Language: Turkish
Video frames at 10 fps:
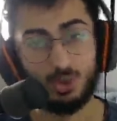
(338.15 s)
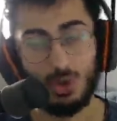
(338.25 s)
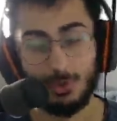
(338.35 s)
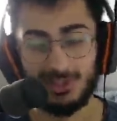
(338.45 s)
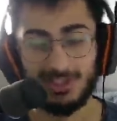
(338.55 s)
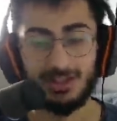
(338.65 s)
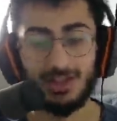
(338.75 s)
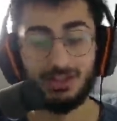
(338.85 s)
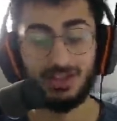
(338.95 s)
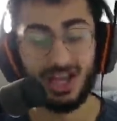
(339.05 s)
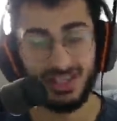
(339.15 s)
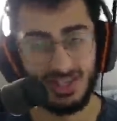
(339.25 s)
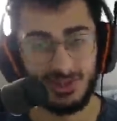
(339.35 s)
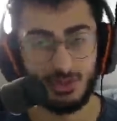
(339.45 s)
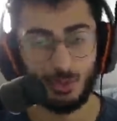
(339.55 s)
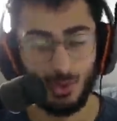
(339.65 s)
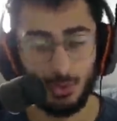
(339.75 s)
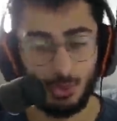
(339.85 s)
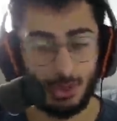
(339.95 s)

dönebileceğinden daha keskin dönebiliyor.